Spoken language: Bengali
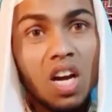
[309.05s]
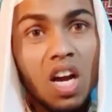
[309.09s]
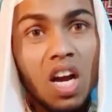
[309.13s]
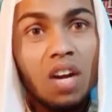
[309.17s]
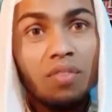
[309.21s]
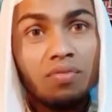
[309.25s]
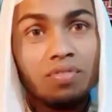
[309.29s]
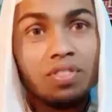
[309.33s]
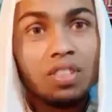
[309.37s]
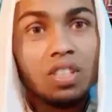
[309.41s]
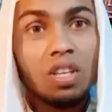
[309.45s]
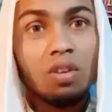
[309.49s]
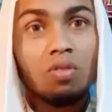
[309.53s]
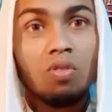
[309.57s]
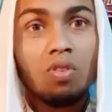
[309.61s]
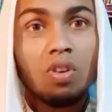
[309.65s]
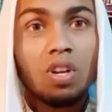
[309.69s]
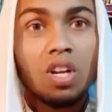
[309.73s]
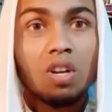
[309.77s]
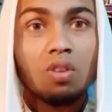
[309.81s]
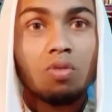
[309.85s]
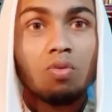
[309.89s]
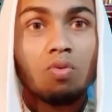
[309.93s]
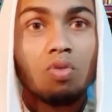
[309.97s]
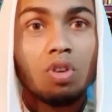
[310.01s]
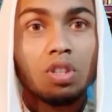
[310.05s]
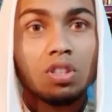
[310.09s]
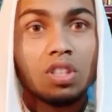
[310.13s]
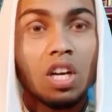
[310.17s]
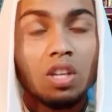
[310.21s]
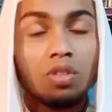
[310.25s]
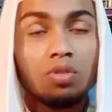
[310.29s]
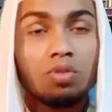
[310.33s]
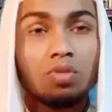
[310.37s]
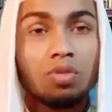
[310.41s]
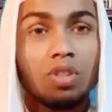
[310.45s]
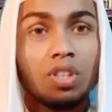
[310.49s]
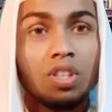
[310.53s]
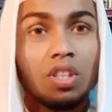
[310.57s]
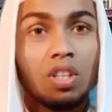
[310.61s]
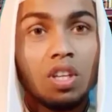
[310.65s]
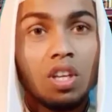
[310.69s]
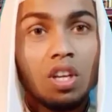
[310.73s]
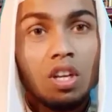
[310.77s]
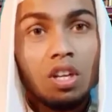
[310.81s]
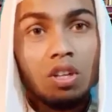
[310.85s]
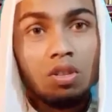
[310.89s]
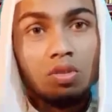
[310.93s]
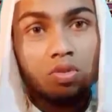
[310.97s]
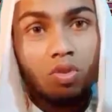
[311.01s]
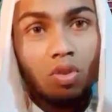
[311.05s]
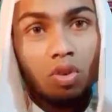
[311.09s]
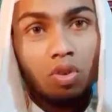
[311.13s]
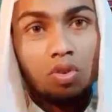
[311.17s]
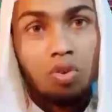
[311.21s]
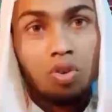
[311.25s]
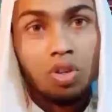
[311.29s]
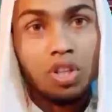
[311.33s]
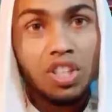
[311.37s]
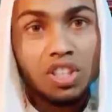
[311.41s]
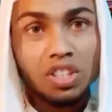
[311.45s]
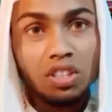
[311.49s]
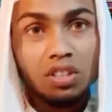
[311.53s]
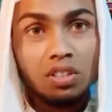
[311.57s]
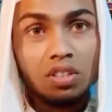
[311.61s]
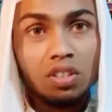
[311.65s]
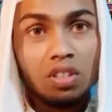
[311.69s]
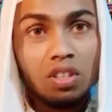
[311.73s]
হাফিজাহুল্লার কথা শুনি তখনই